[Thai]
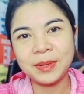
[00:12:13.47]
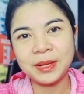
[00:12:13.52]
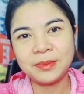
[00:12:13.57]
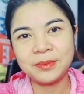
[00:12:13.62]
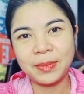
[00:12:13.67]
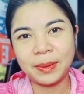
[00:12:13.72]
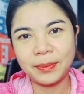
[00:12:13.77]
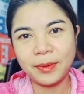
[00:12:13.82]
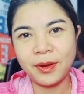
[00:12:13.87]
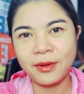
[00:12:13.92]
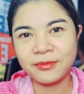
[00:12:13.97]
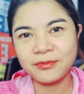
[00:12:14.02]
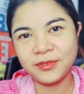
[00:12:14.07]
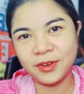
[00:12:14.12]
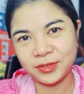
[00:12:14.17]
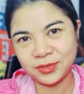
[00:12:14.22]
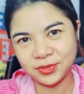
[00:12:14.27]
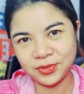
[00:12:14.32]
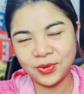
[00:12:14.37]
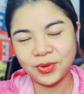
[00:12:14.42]
เป็นแบบคอมฟ
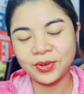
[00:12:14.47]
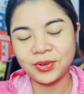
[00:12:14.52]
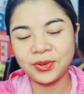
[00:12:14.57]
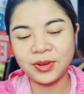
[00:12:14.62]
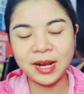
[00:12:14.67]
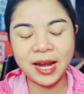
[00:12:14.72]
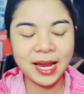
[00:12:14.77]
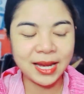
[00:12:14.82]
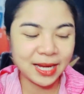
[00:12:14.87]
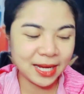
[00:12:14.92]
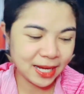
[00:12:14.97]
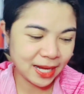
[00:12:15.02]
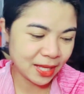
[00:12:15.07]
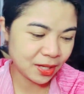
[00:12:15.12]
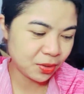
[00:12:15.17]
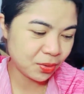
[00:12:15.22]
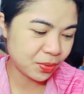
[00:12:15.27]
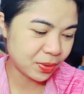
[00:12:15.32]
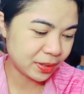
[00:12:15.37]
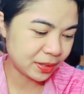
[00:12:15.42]
อร์ทโซนของใครห
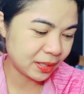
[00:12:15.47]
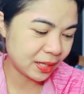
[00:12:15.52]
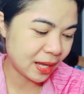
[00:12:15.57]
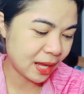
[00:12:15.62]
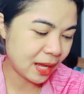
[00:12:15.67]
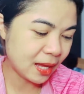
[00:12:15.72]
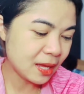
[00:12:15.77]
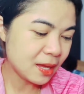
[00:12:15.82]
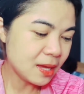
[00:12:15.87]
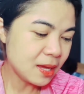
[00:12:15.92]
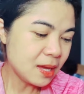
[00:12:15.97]
ลายๆคนนะคะ